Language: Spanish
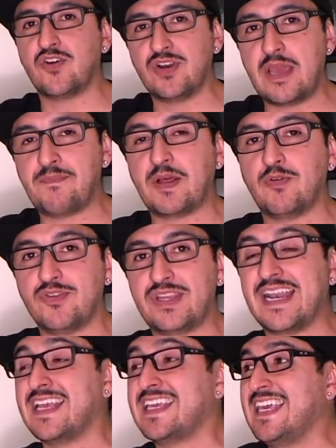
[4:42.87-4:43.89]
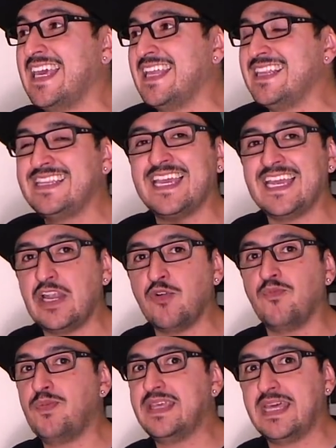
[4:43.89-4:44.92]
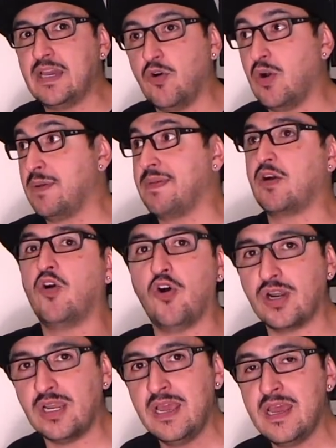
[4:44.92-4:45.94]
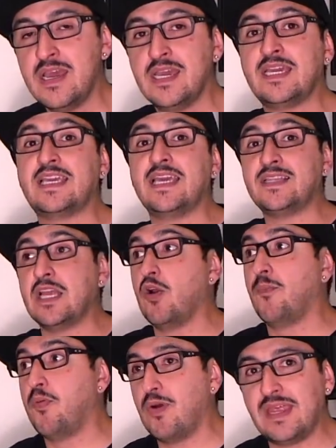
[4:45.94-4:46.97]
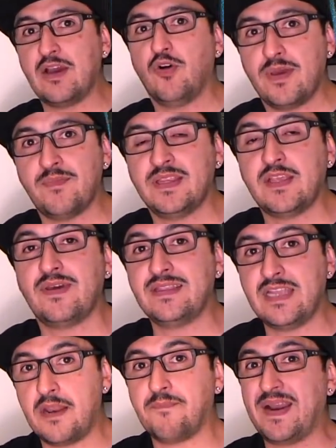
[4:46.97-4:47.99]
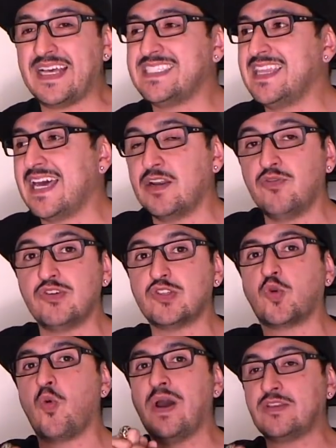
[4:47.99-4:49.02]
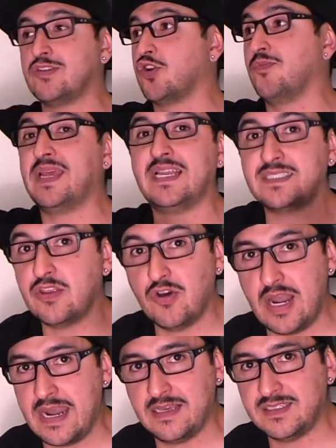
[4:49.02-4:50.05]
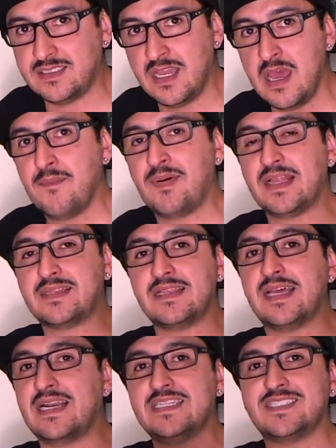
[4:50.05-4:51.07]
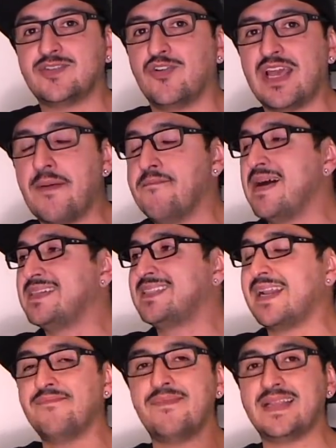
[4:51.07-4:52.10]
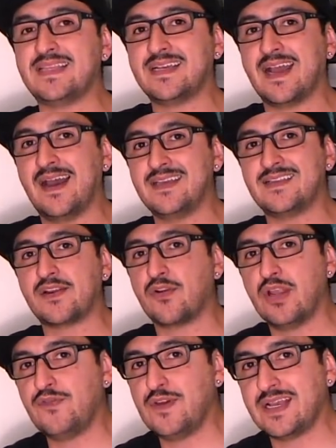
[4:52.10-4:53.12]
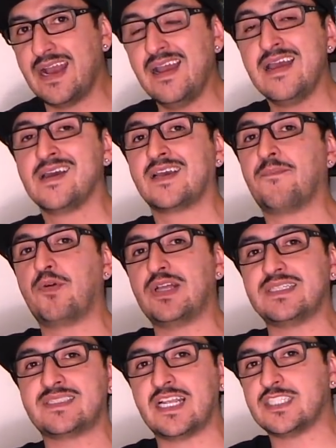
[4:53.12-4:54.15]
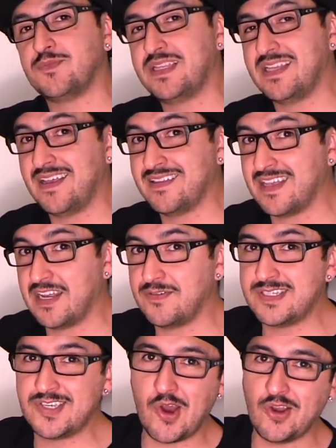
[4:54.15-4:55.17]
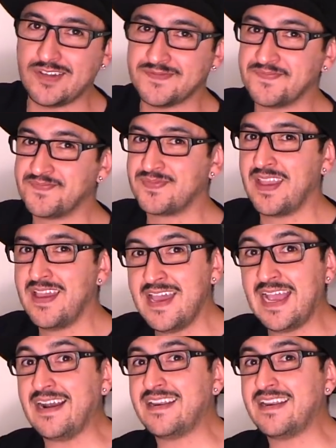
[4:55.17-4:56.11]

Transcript: zona y preguntar quién tiene un video el mejor y quién te lo puede obviamente vender para así darle unos cuantos o miles de dólares para tener la historia más dramática y terrorífica que puedas transmitir en televisión. El